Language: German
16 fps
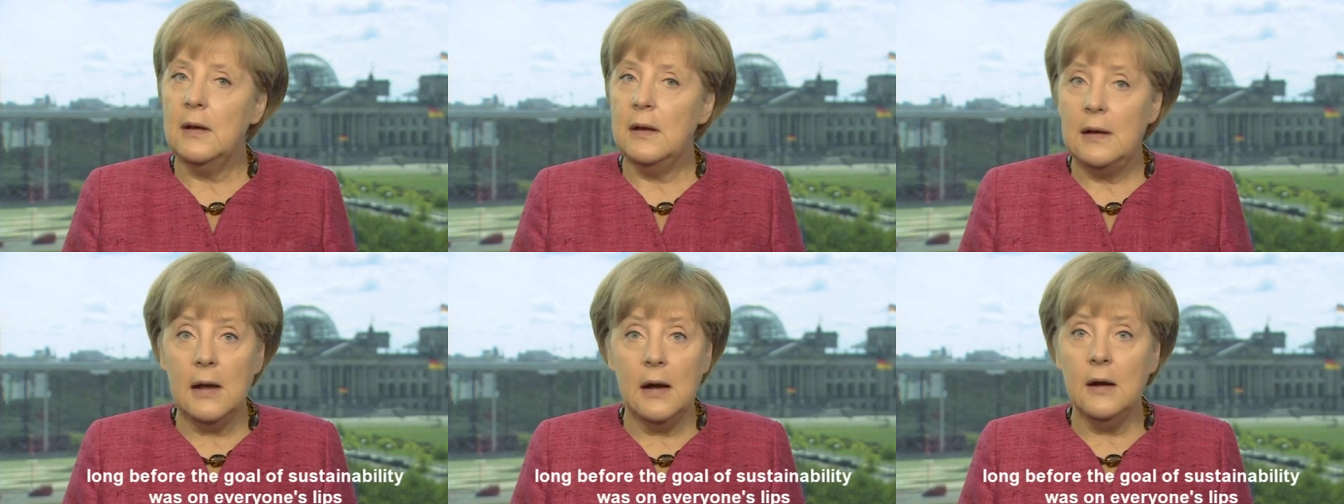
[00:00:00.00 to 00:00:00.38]

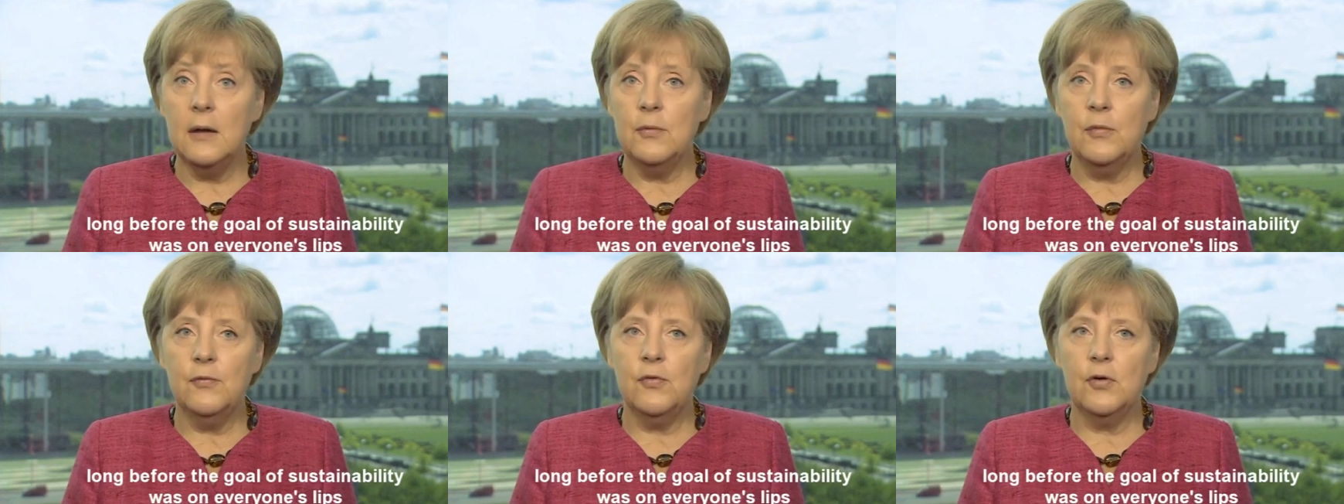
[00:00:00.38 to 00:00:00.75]

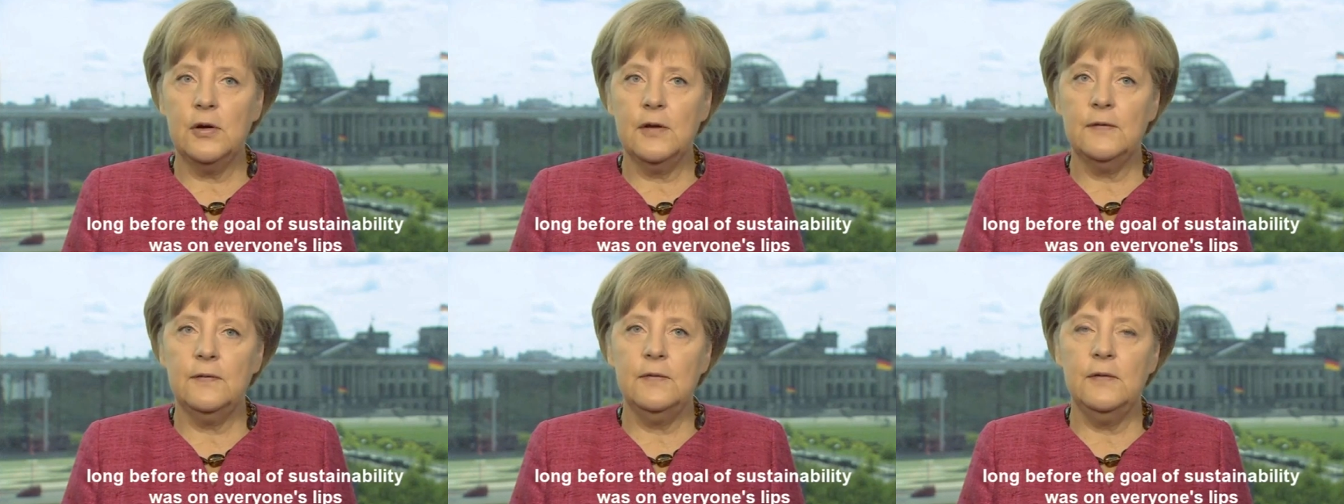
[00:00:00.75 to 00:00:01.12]
Lange bevor
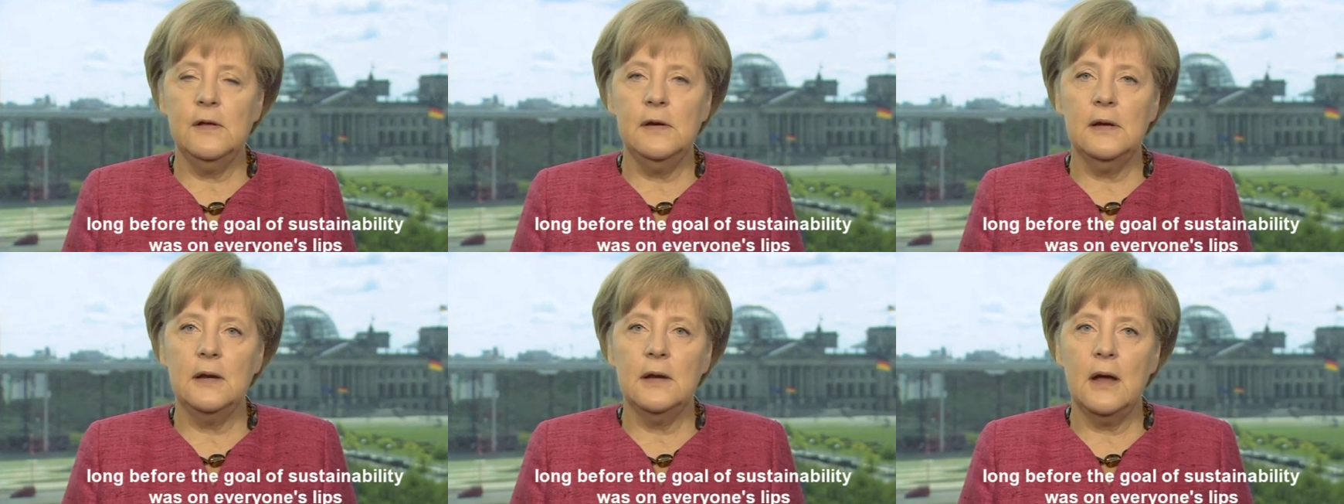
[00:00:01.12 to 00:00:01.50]
das
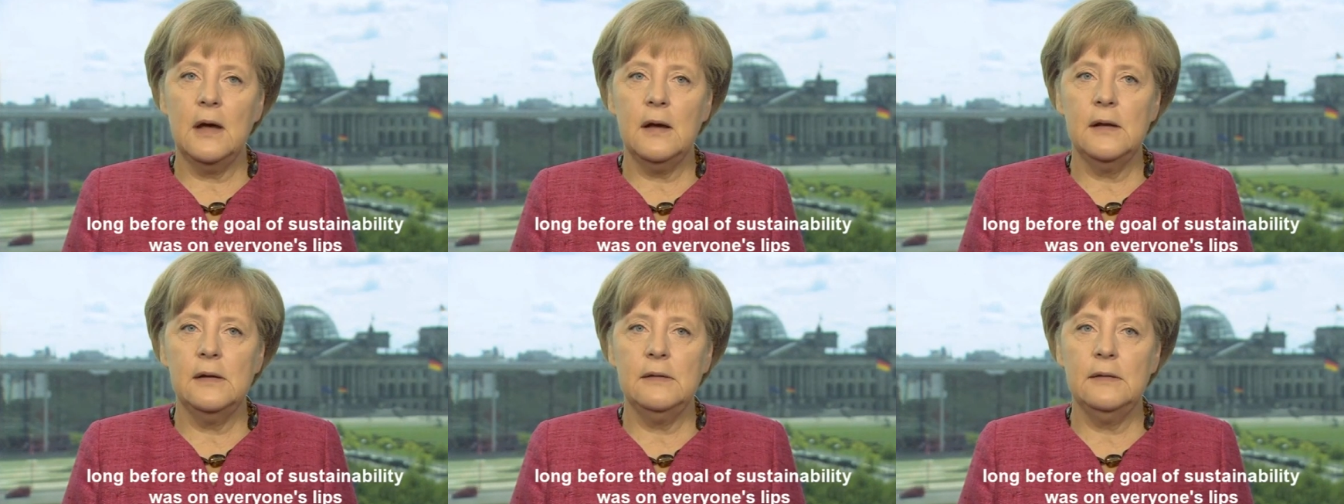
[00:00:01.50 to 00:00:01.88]
Ziel der
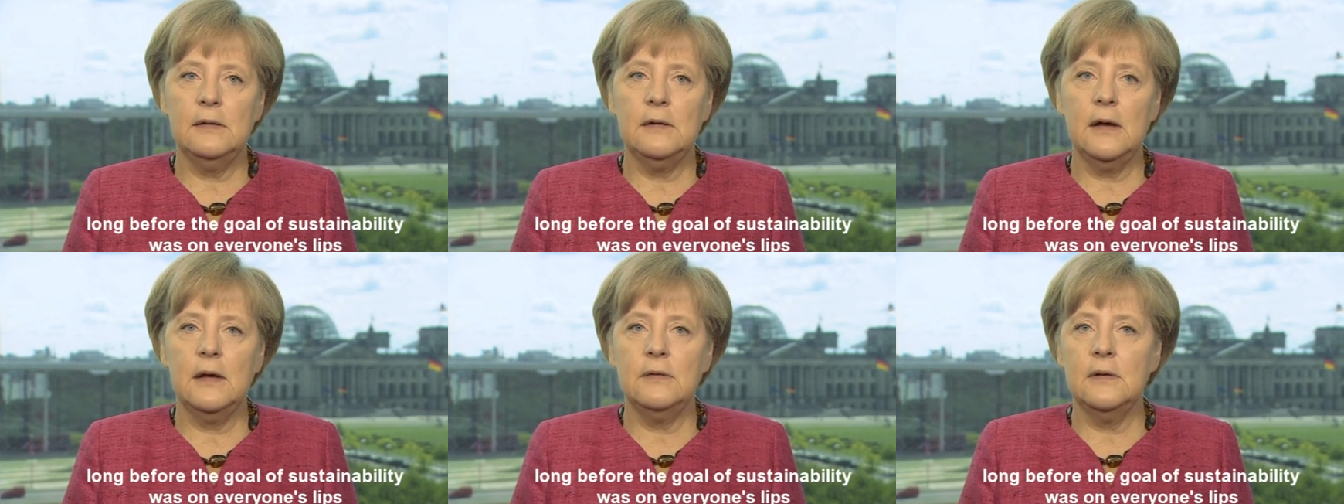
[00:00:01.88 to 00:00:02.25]

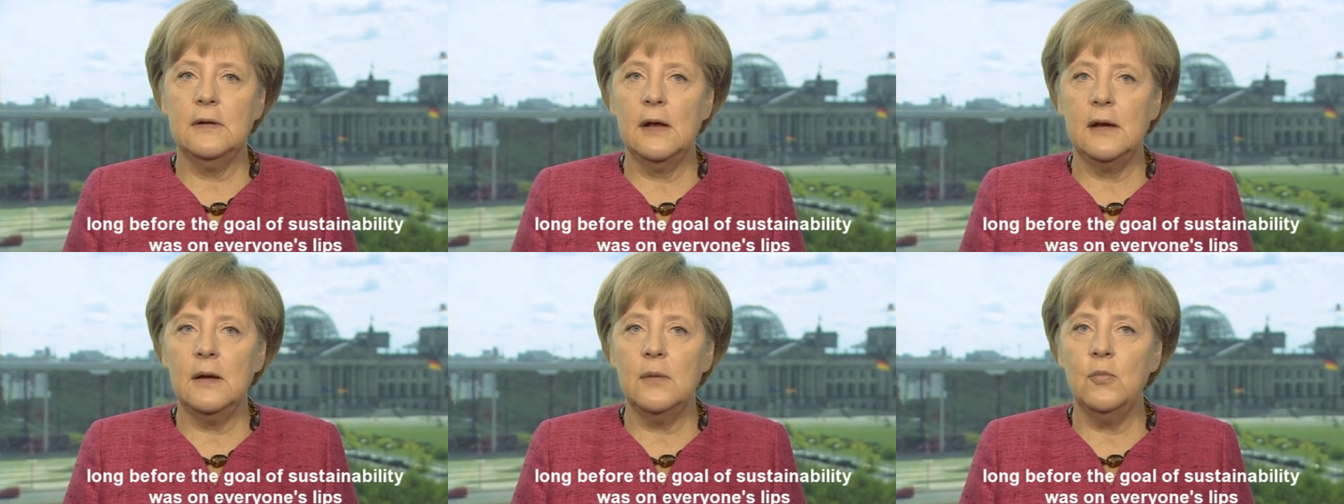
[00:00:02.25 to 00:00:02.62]
Nachhaltigkeit
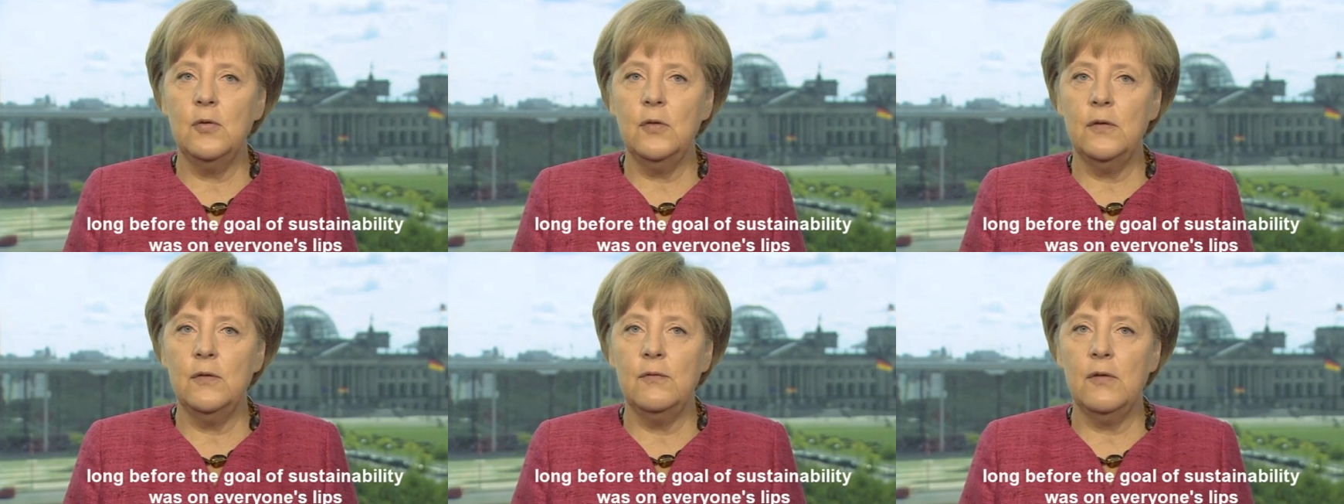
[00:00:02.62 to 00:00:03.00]
in aller
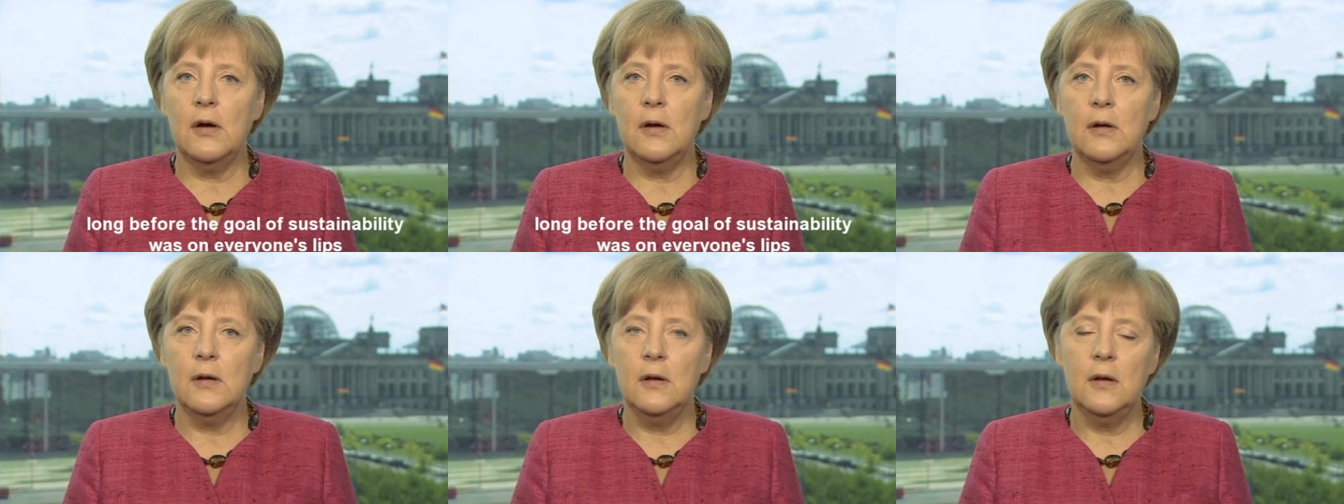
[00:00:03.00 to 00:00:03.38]
Munde
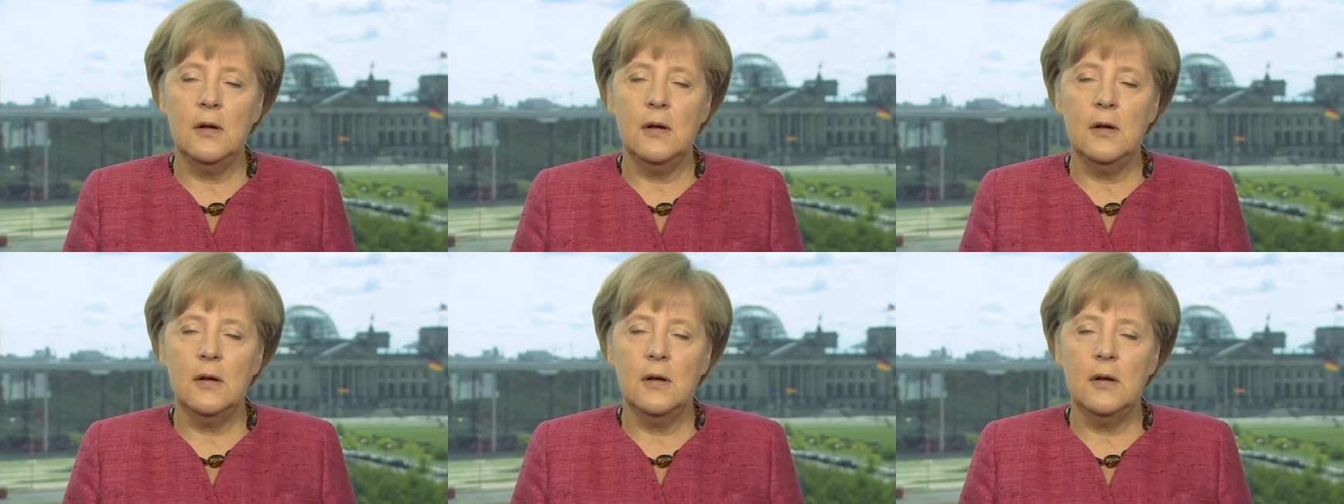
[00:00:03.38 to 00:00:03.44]
war